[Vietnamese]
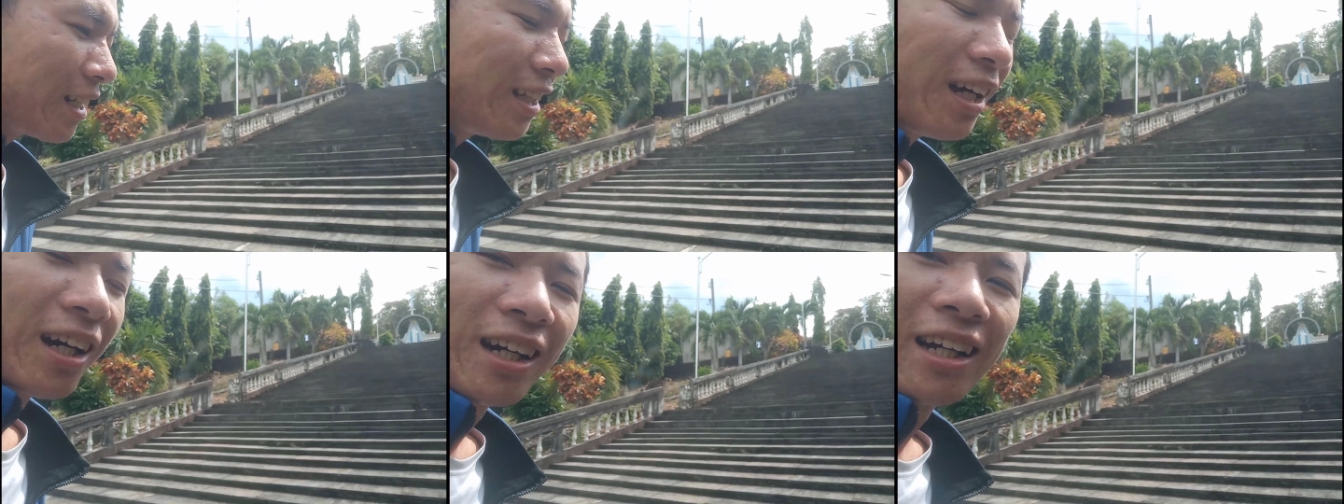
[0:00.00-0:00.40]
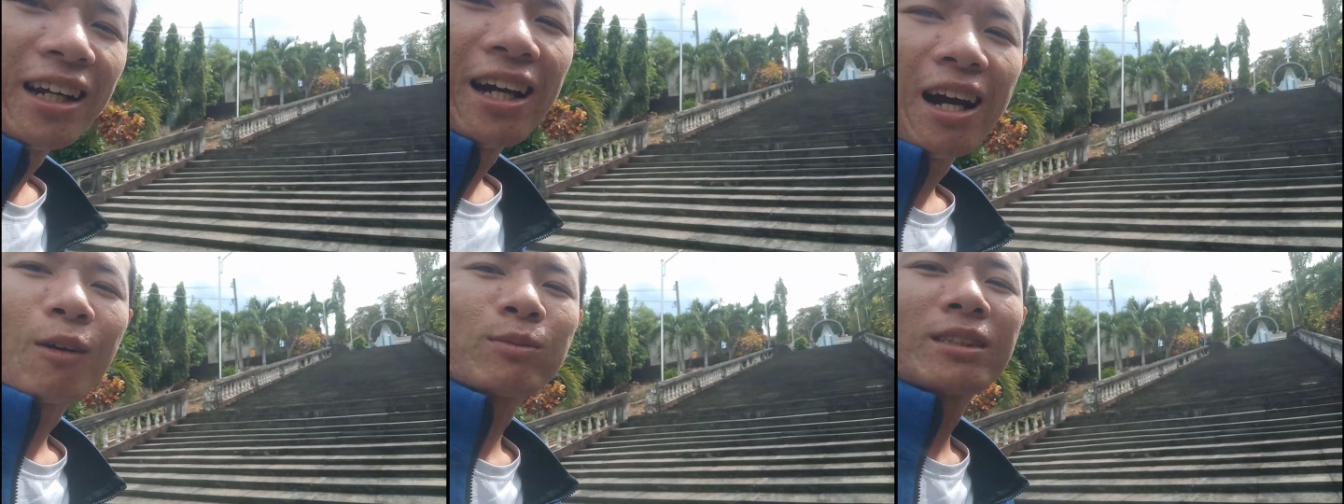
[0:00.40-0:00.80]
Cái
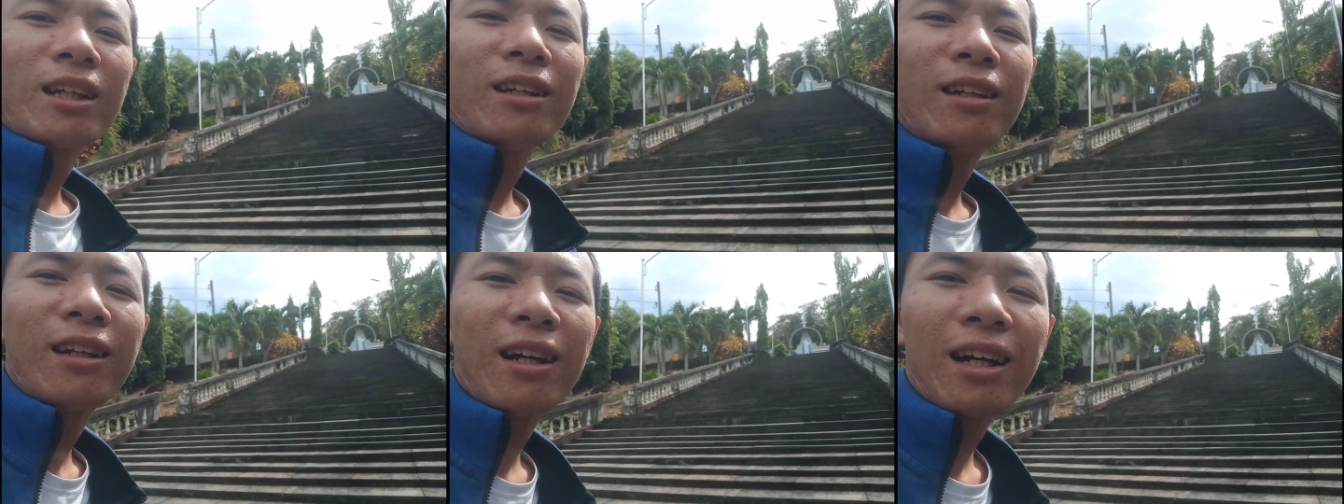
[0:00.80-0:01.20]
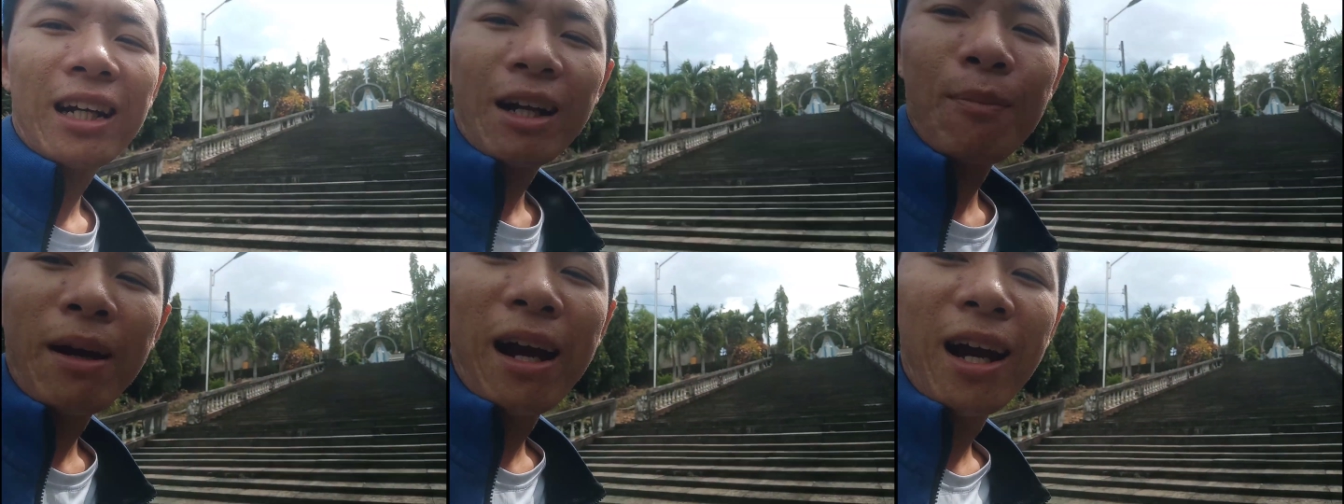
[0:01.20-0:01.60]
thời uh, học sinh uh,
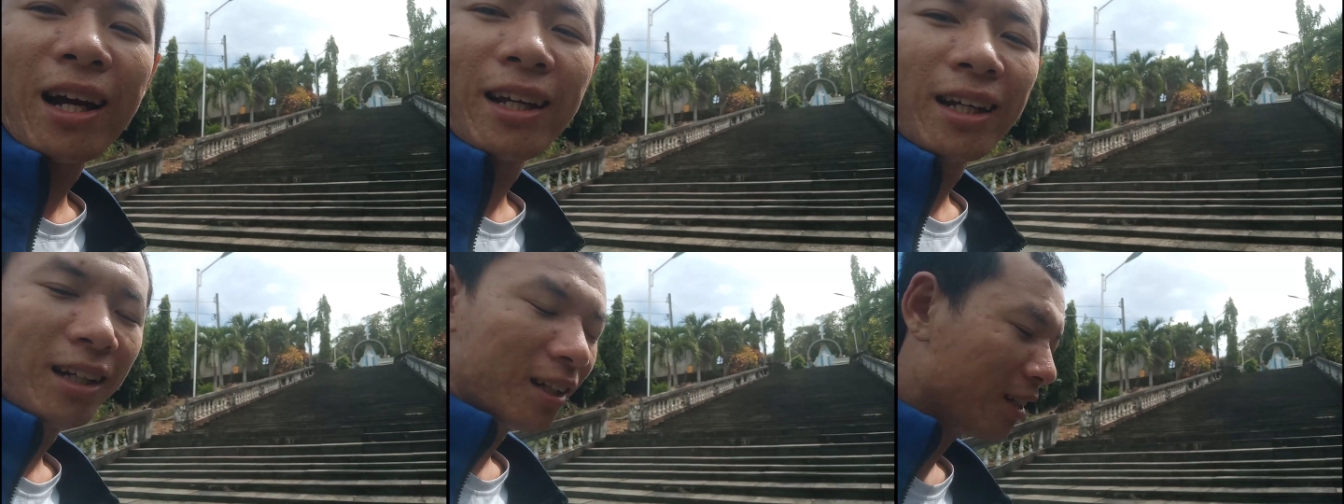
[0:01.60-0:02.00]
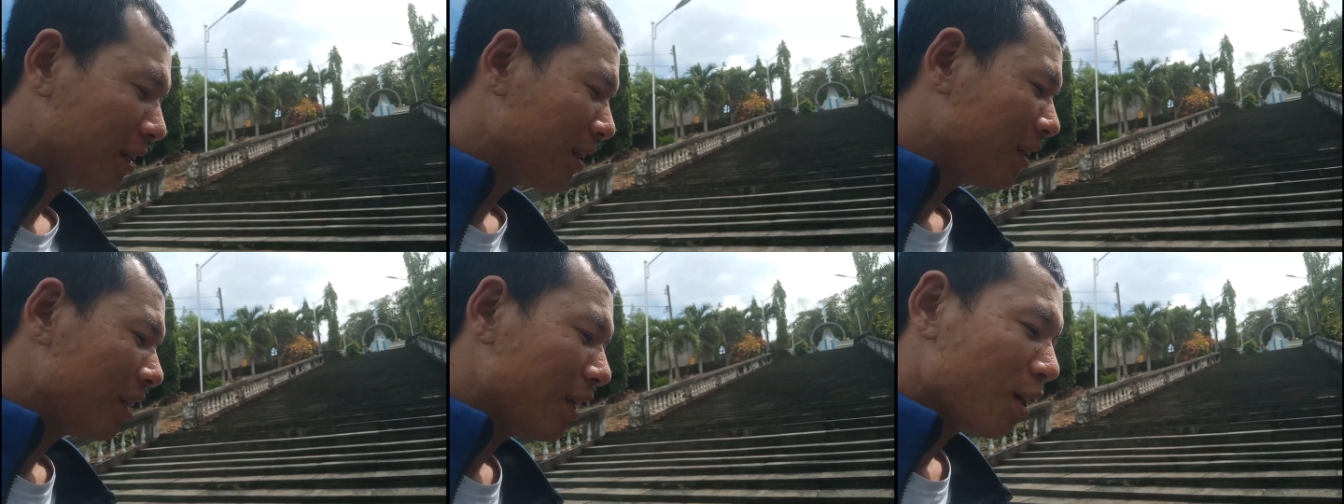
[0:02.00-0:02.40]
cấp hai á,
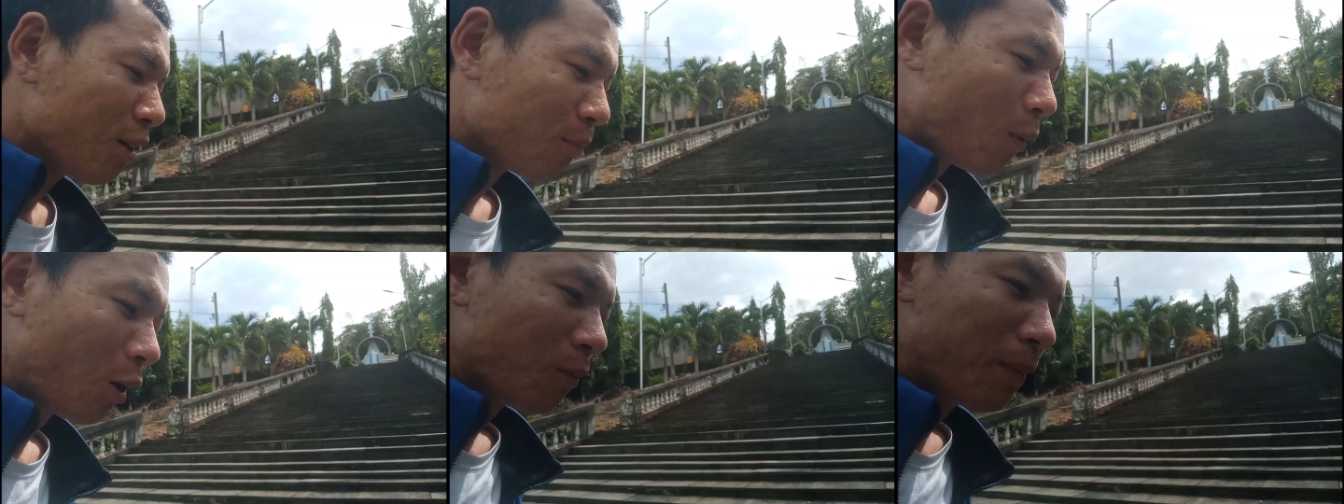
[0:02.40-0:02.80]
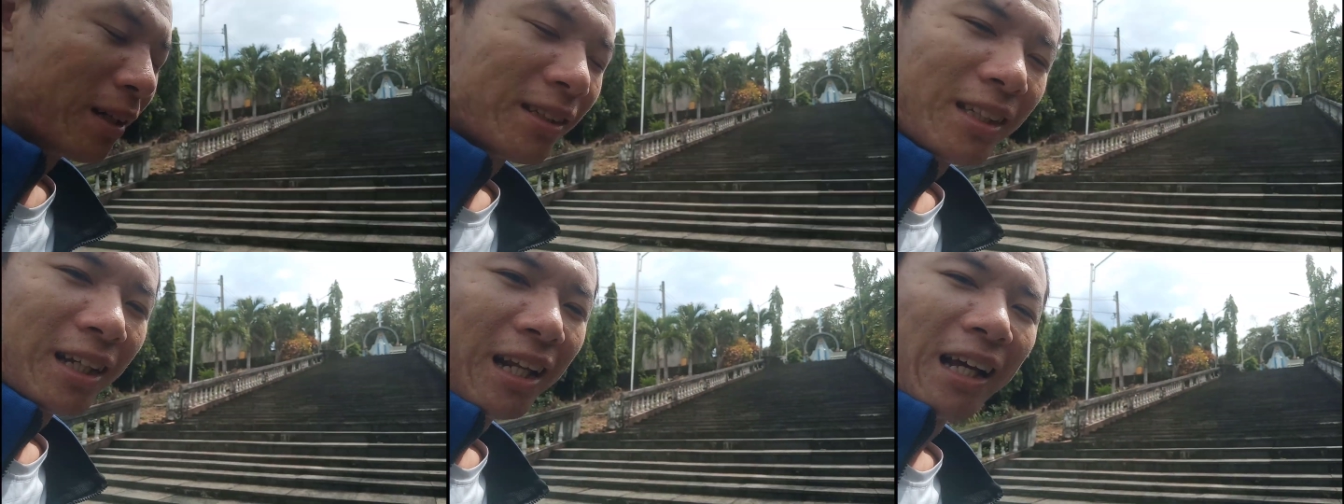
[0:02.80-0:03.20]
bọn
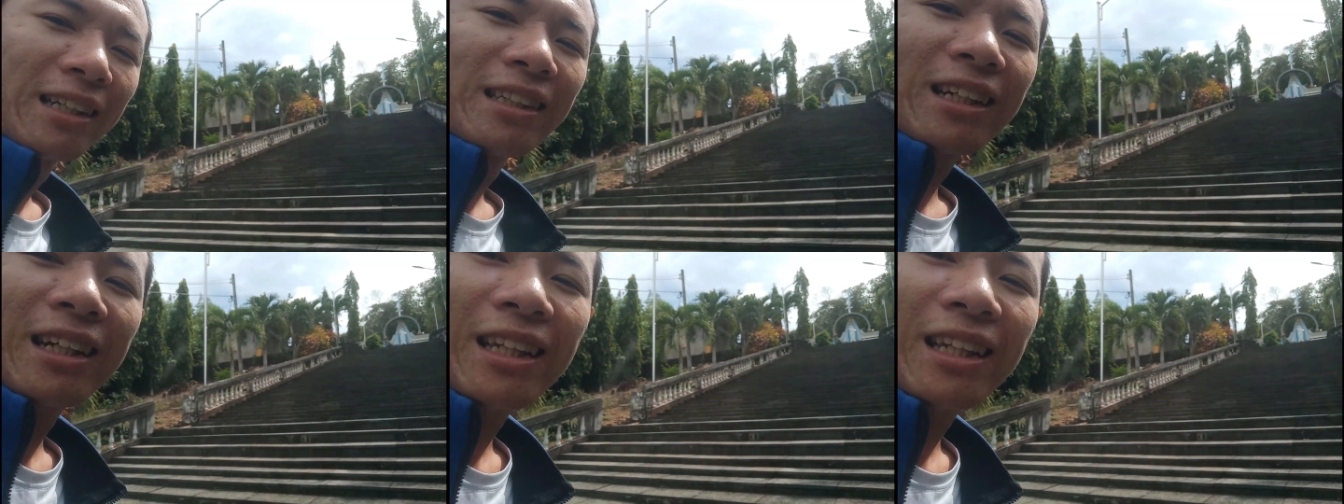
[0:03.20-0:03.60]
mình chỉ là những